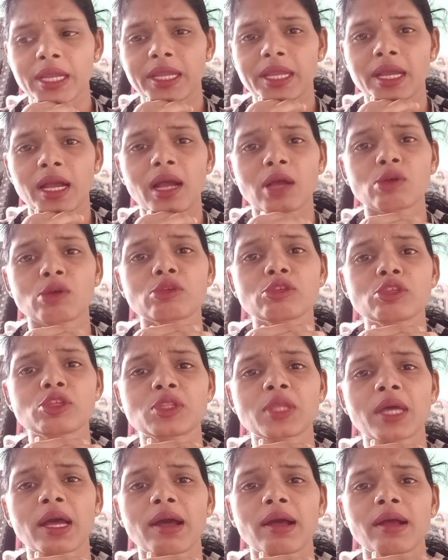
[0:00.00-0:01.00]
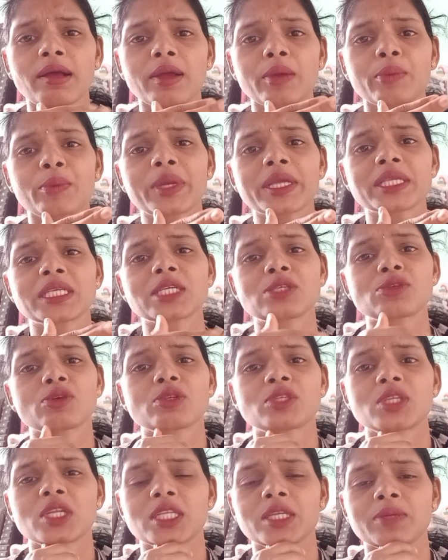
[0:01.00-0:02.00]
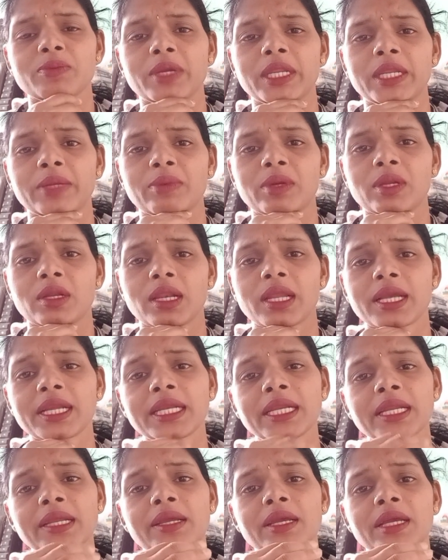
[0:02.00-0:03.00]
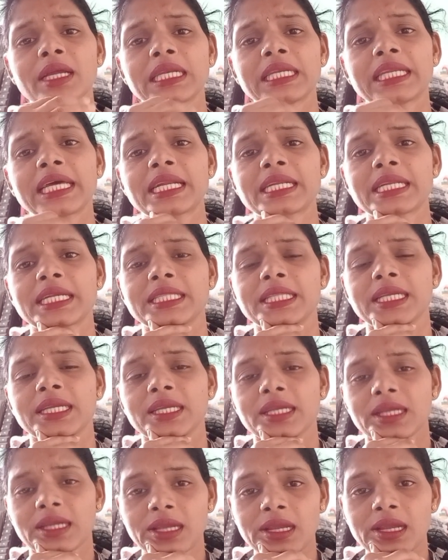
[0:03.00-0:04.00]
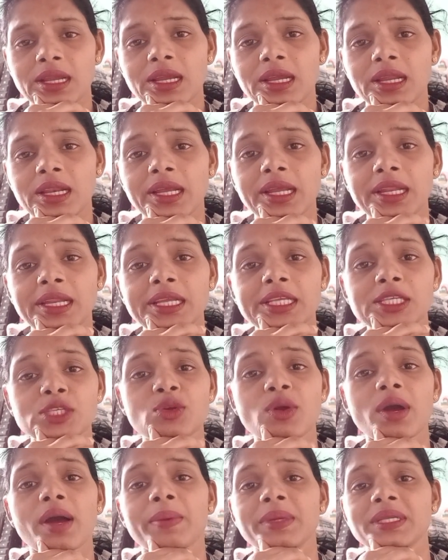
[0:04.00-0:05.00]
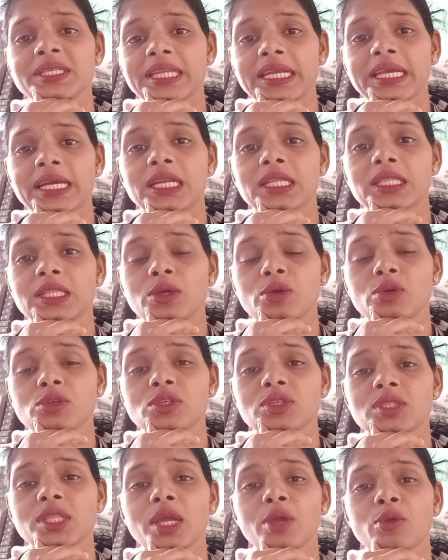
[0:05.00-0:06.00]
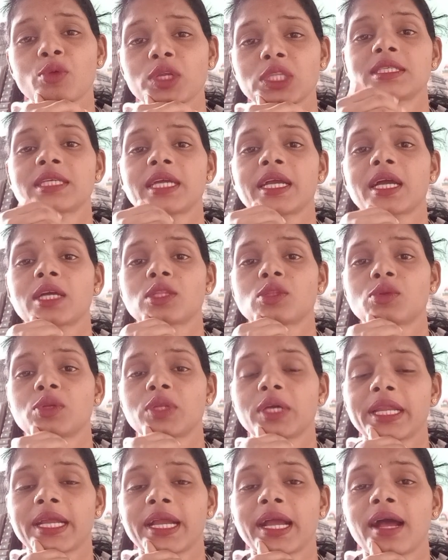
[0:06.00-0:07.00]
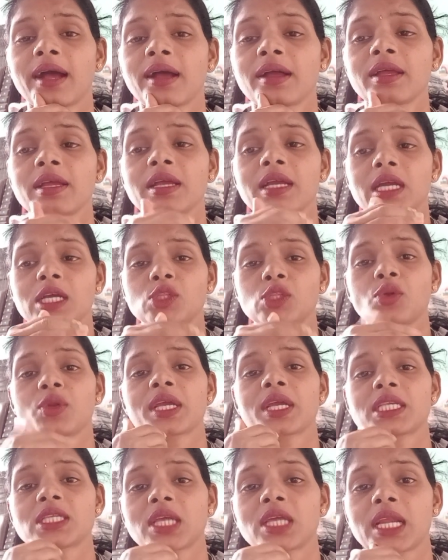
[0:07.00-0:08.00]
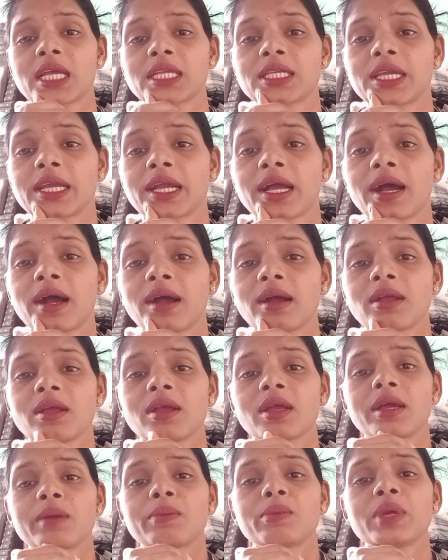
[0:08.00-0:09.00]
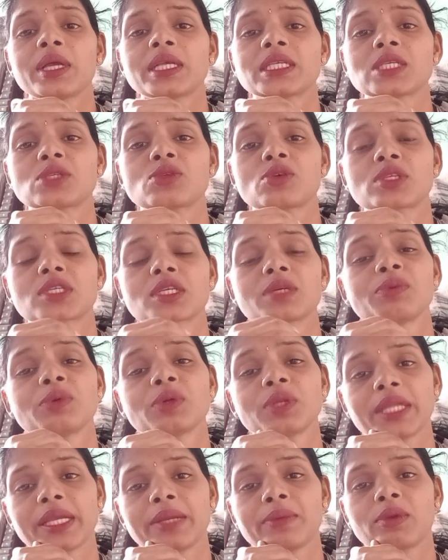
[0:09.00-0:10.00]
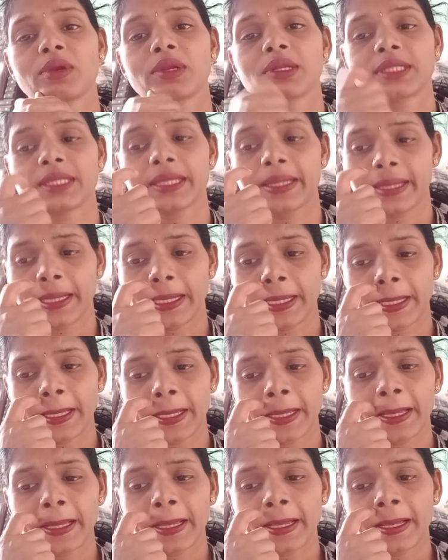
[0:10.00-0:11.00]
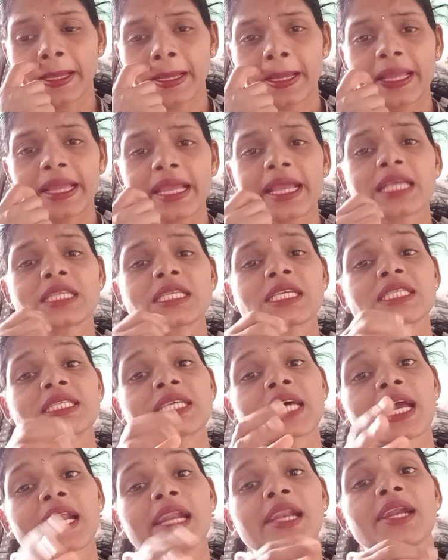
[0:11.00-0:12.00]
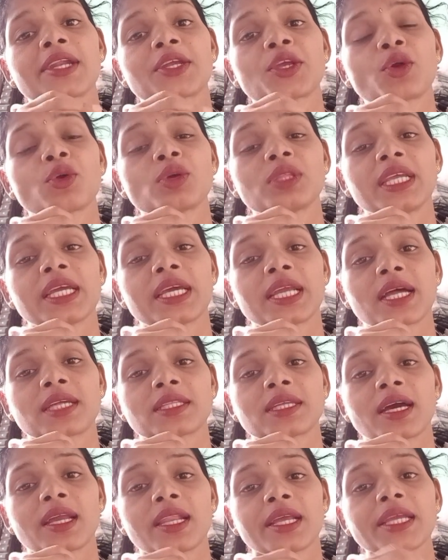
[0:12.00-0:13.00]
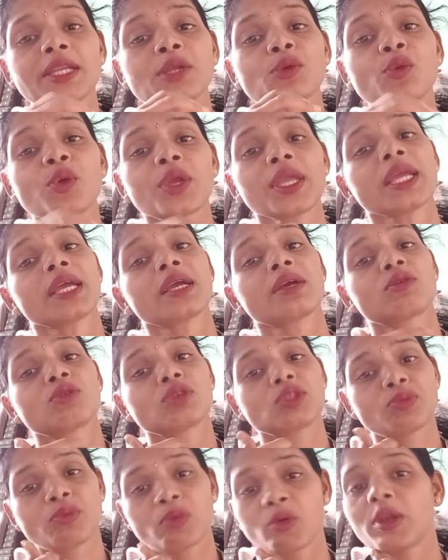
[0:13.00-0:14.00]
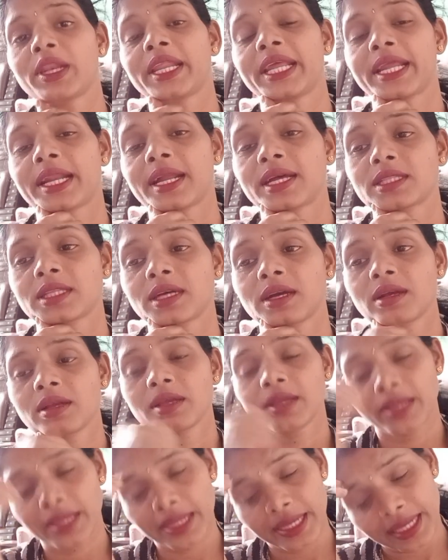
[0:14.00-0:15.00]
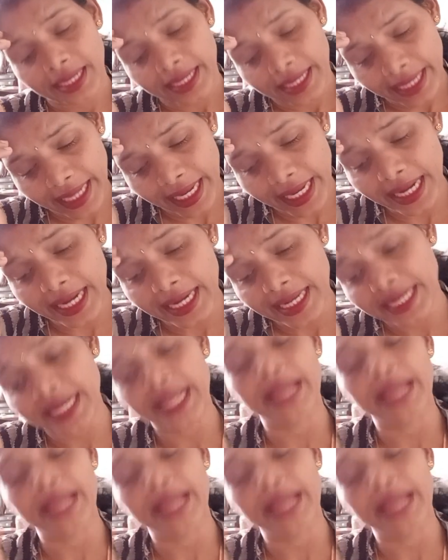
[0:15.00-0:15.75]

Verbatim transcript: या कुछ था वो ऐसे ही सोच रही थी मन ही मन लेकिन डर रही थी लेकिन किसी को आवाज़ नहीं करती हो सकता है कोई जाएगा तो डरेगा दौड़ के चला जाएगा वो ऐसे सोच कर वो नहीं बोल रही थी ऐसे सारे लड़कियों को दिख रहा था लेकिन कोई कुछ बोल नहीं रहा था एक लड़की